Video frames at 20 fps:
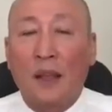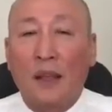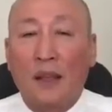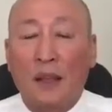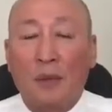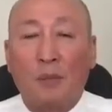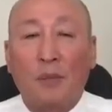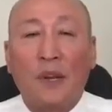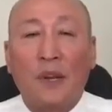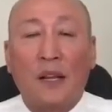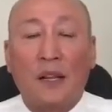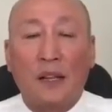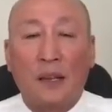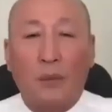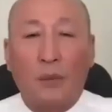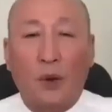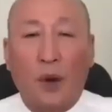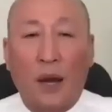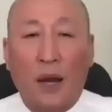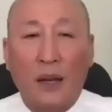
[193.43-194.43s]
nghiệp lực
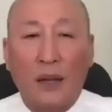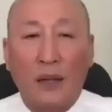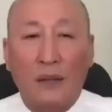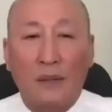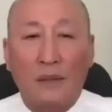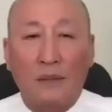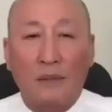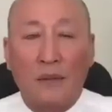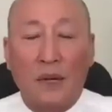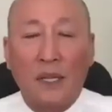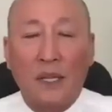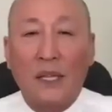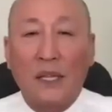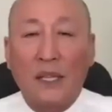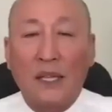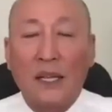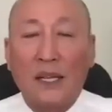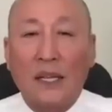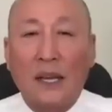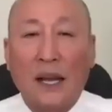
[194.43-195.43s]
nghiệp quả đó. Bởi
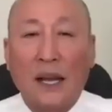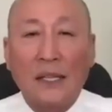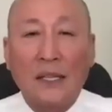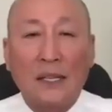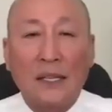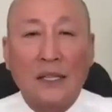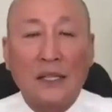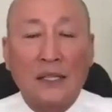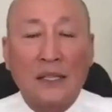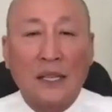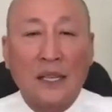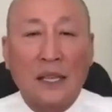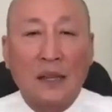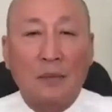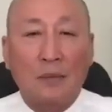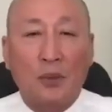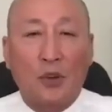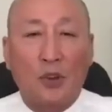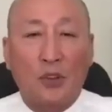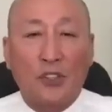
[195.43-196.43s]
vì tất cả những anh chị
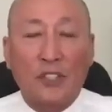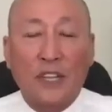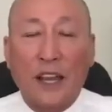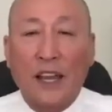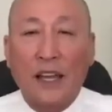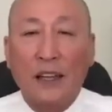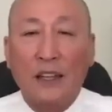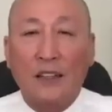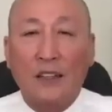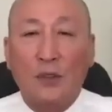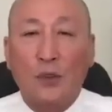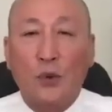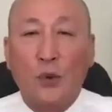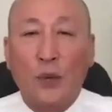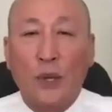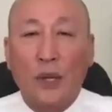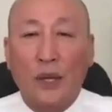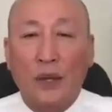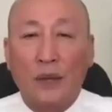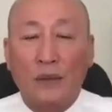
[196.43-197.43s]
em còn trẻ là chú
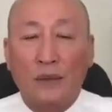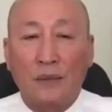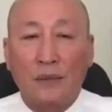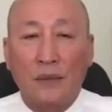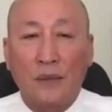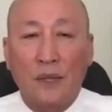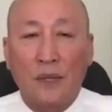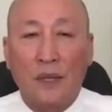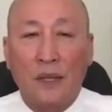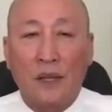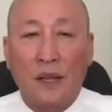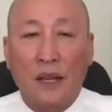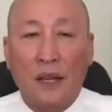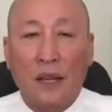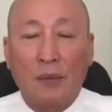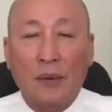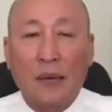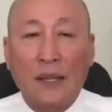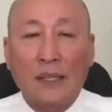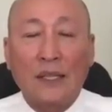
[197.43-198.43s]
khuyên
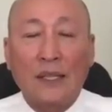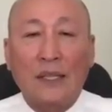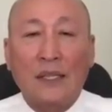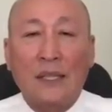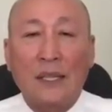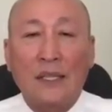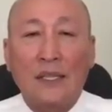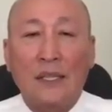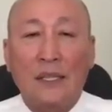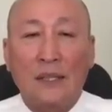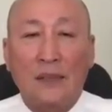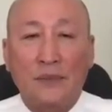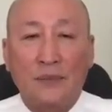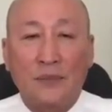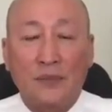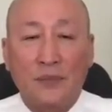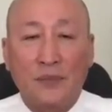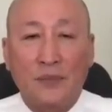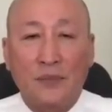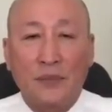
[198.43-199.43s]
làm ăn chân chính đi.
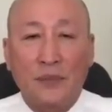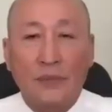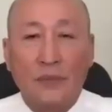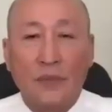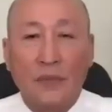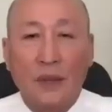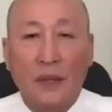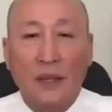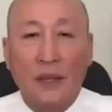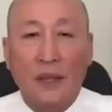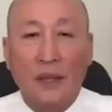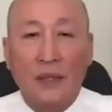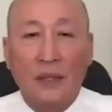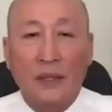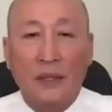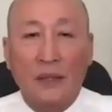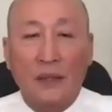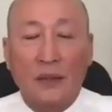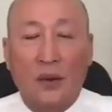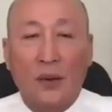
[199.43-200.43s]

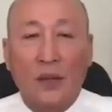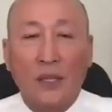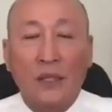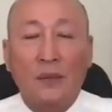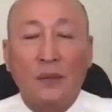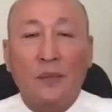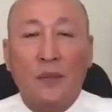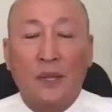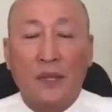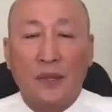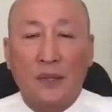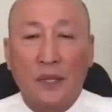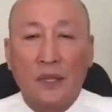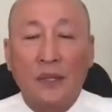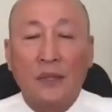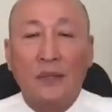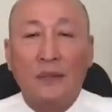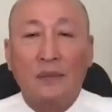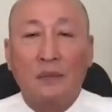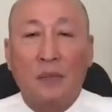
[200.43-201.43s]
Có ít mình hữu
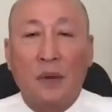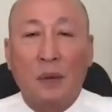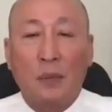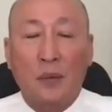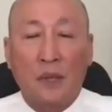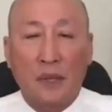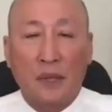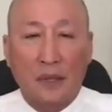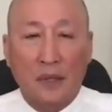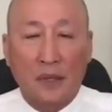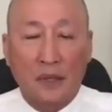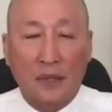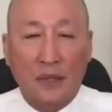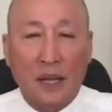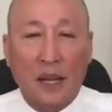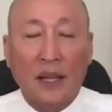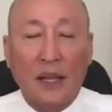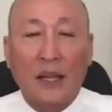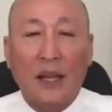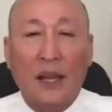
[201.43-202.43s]
ích, mà mình
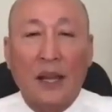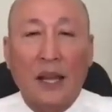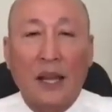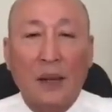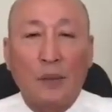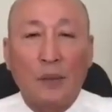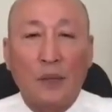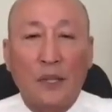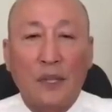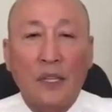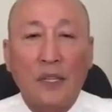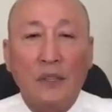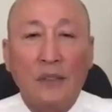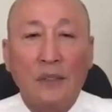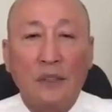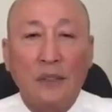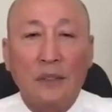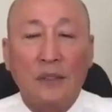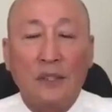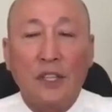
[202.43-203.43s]
lại càng ngày mình
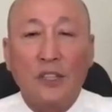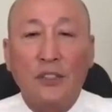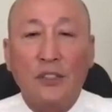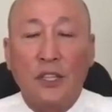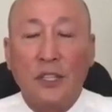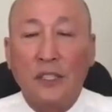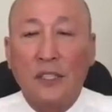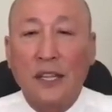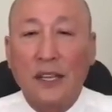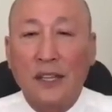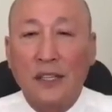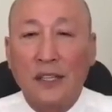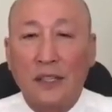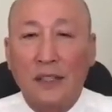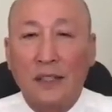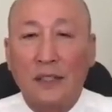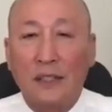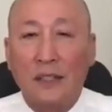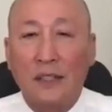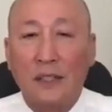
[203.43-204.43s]
tiến tiến triển nhanh hơn.